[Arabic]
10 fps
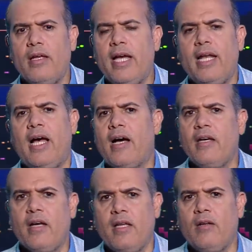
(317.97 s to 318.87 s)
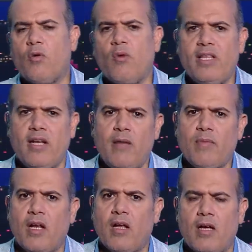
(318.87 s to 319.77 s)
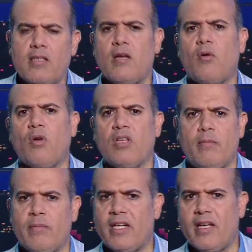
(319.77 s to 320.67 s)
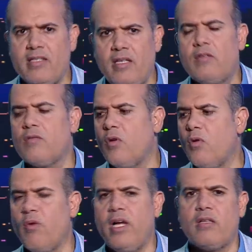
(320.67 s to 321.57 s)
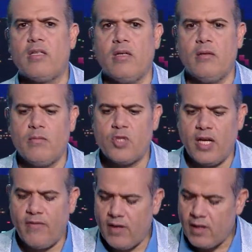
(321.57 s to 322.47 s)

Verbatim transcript: يعني حقيقه قوات الامن الخاصه وقوات الامن المركزي وقوات مش عارف